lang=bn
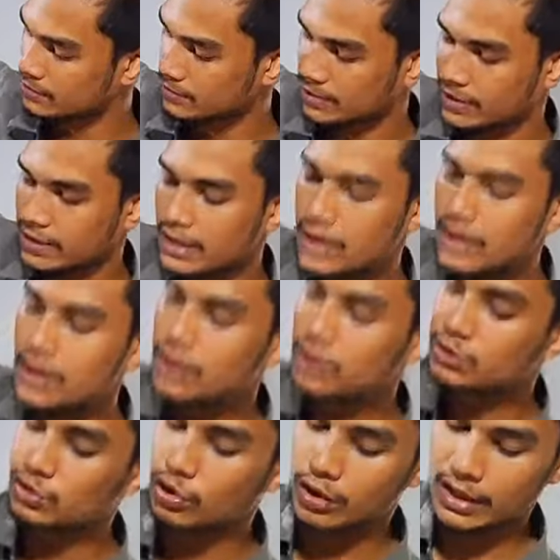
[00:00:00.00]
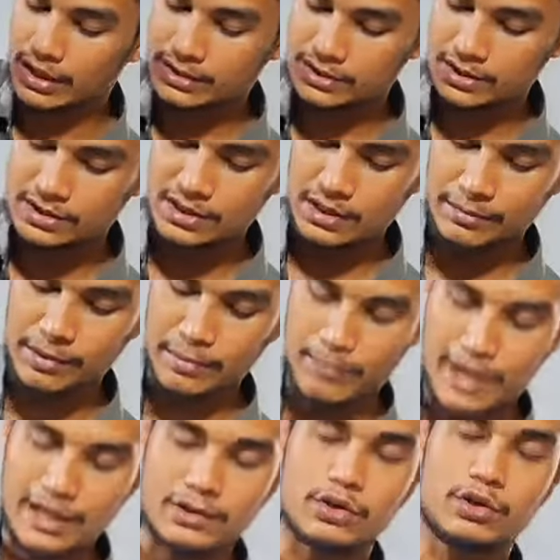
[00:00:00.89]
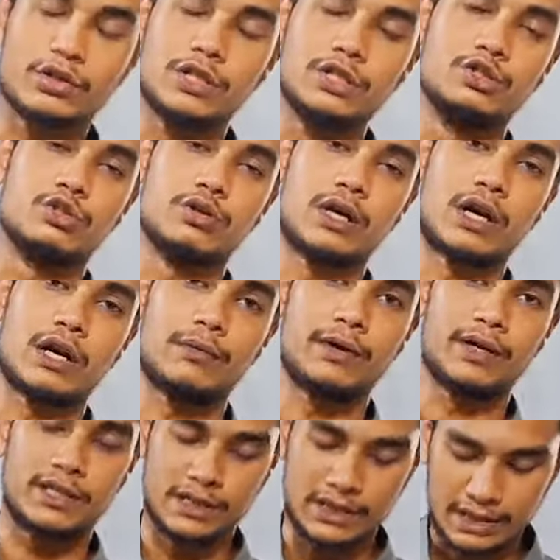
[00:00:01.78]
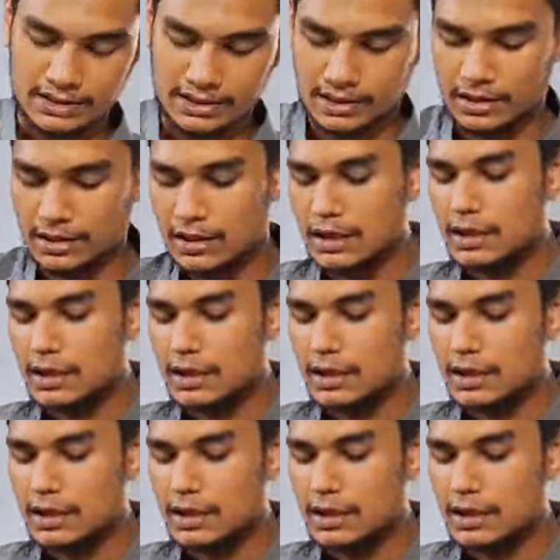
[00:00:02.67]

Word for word: আছে ভাই জগার্স দিচ্ছে আমরা মাত্র তিনশো টাকায় ভাই ঠিক আছে